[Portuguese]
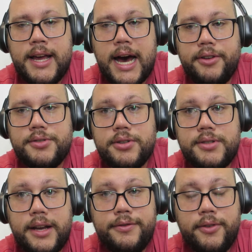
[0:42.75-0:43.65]
a não ser os
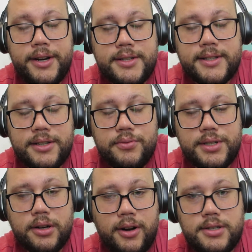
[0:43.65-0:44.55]
iPhones, tá? Se
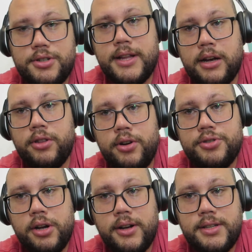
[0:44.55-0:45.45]
você gosta de
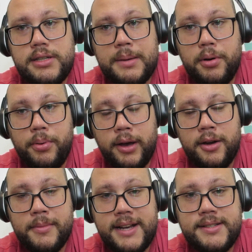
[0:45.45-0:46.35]
tecnologia, gosta de saber um
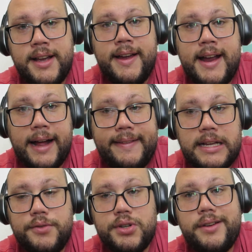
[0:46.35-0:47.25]
pouquinho mais, até
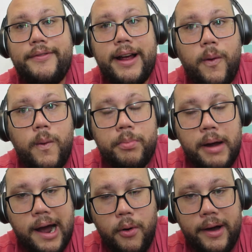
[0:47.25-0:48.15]
se você vai
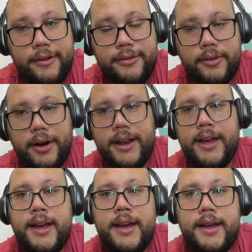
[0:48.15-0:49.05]
comprar um
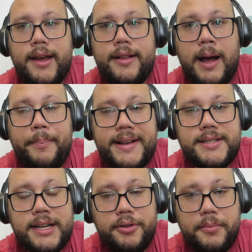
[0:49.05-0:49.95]
iPhone e tá
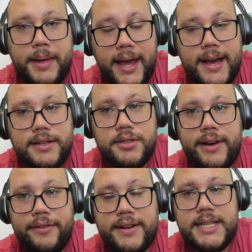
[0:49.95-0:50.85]
pensando bem aí se
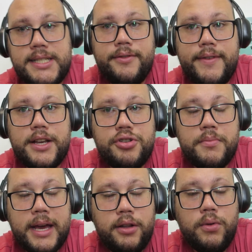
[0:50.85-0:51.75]
vai fazer esse
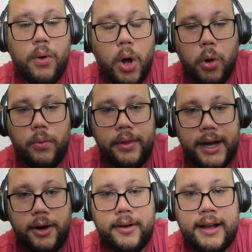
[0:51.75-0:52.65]
investimento ou
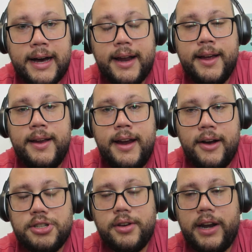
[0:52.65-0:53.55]
não, cara, eu
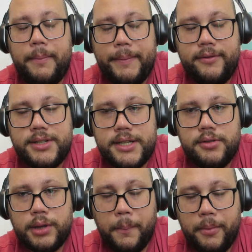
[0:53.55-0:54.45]
acho que vale a pena você
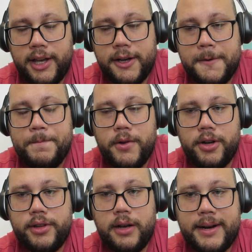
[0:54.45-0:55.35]
escutar um pouquinho o que
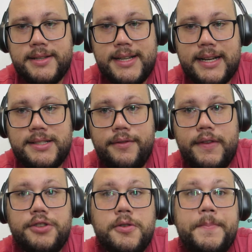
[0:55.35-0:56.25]
eu tenho para dizer nesse
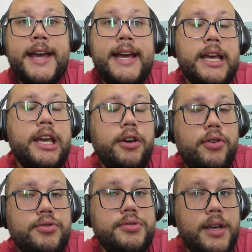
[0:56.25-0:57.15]
vídeo.
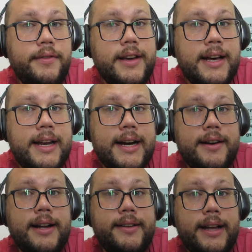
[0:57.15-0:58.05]
Inclusive, galera,
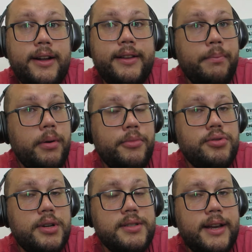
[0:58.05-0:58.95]
tá tendo até
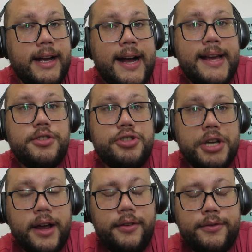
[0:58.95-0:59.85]
promoções legais
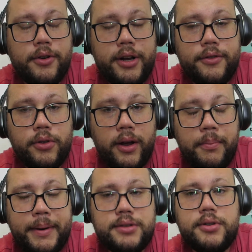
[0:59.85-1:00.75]
de iPhone. Eu estou
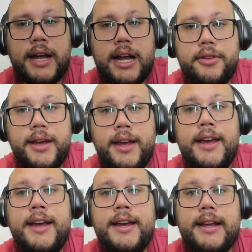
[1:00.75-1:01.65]
impressionado aí
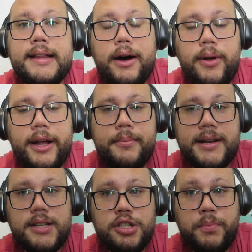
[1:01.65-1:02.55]
que tá rolando
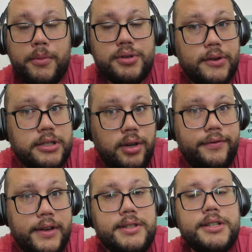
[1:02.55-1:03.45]
bastante promoção. É
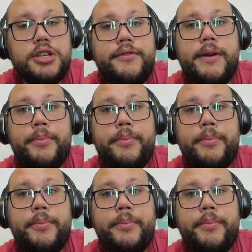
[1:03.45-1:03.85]
difícil a gente ver